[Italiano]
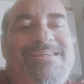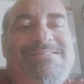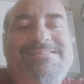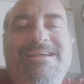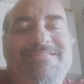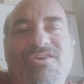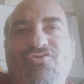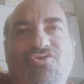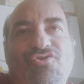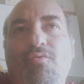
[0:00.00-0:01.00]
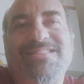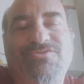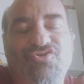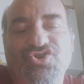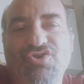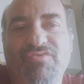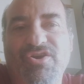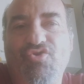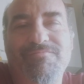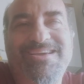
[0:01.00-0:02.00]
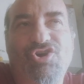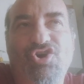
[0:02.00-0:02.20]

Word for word: adesso arrivano 4-5 nomi